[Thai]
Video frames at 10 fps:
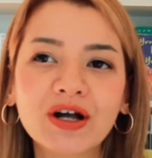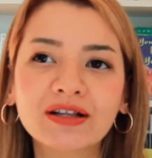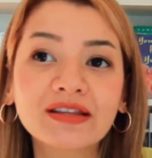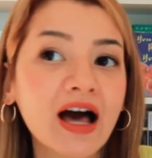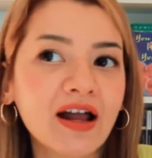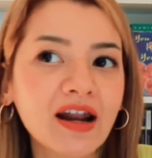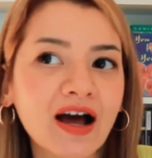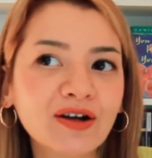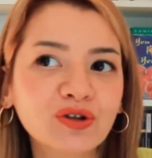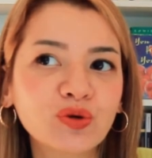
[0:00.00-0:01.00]
น่ารัก
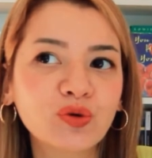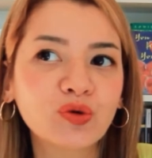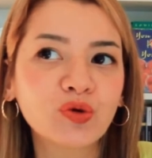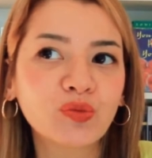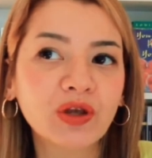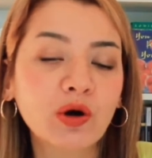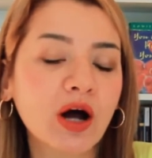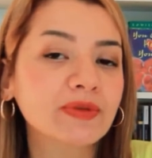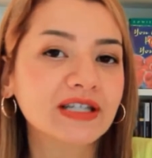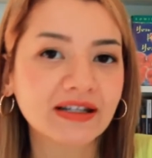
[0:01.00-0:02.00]
ดูมีความ
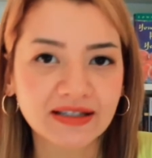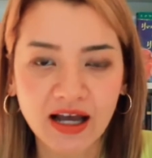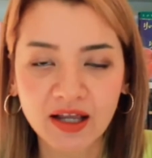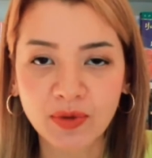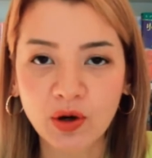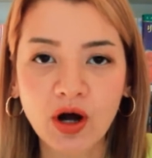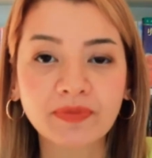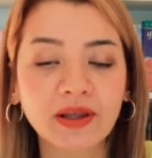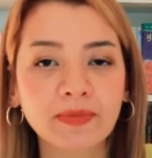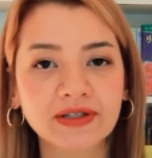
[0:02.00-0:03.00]
จริงใจ มีความ
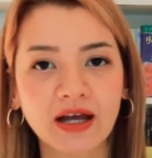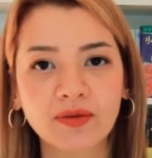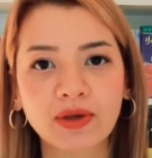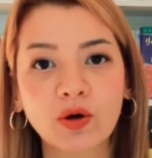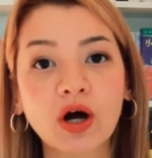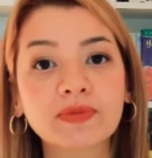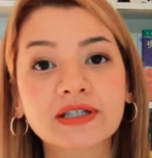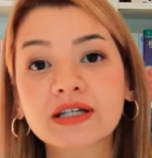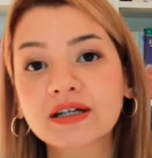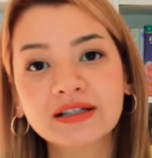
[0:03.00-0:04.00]
เต็มใจ มีความ
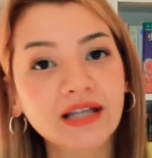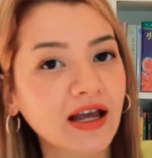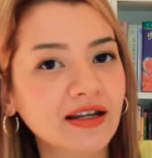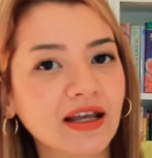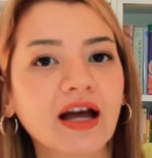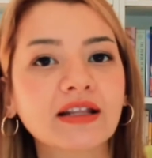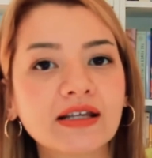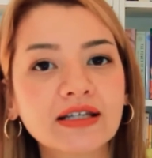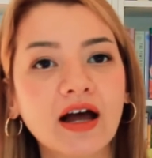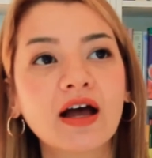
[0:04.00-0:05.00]
ซึ้งใจในการที่
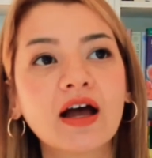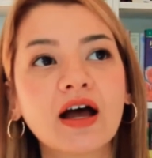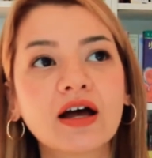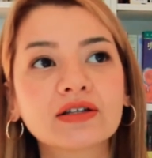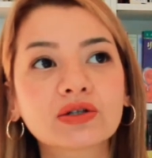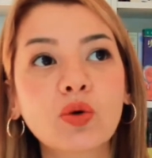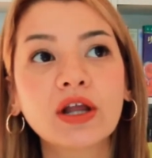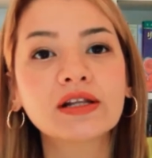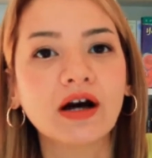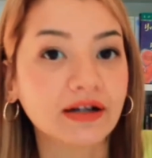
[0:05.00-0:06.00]
จะช่วย
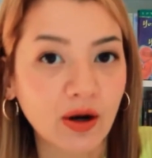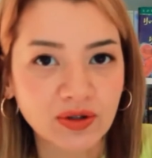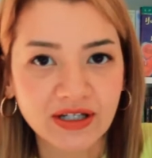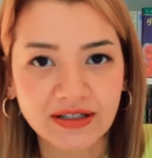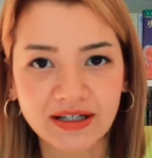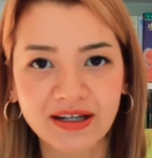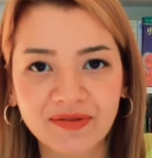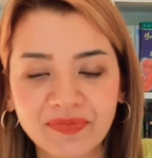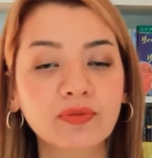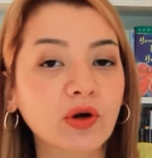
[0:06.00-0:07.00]
เหลือเราจริ
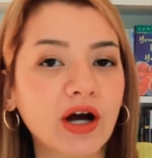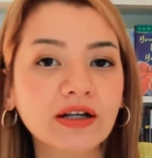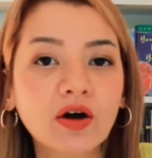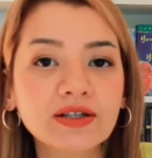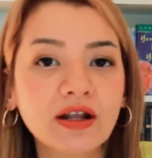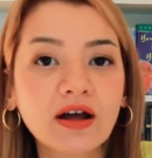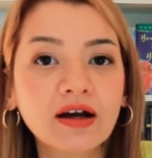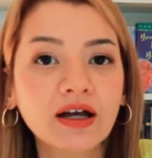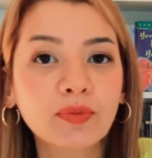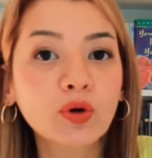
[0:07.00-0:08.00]
งๆมี่ครั้งนึงคอสซาร่าเค
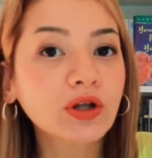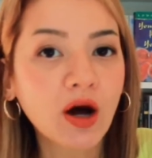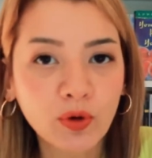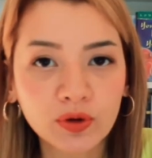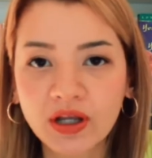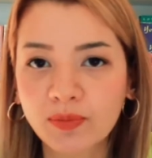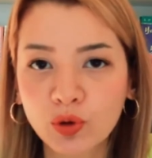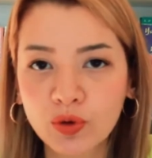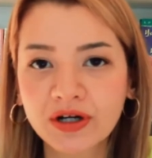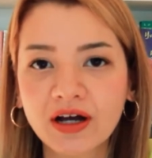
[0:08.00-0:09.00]
ยพูดขอบคุณกับลู
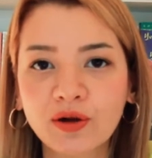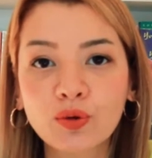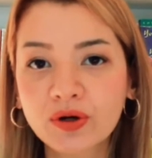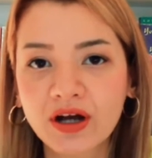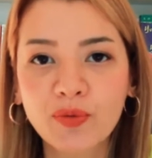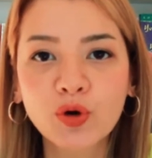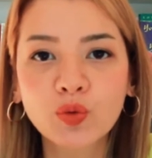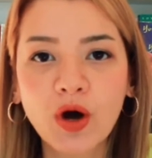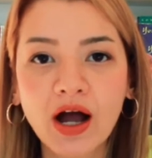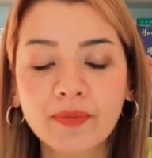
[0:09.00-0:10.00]
กเรือแล้วลูกเรือก็พูด
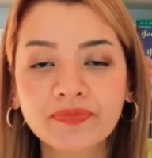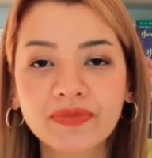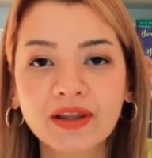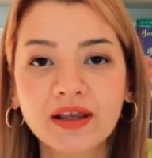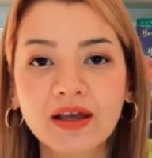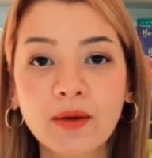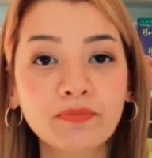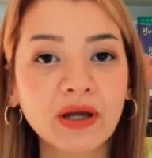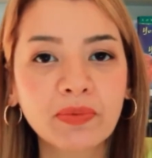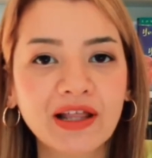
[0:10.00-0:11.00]
ว่า
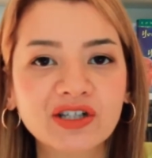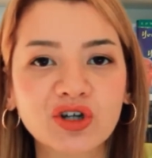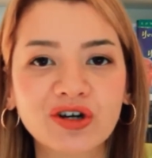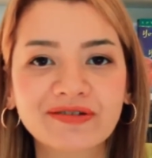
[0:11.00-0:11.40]
my pleasure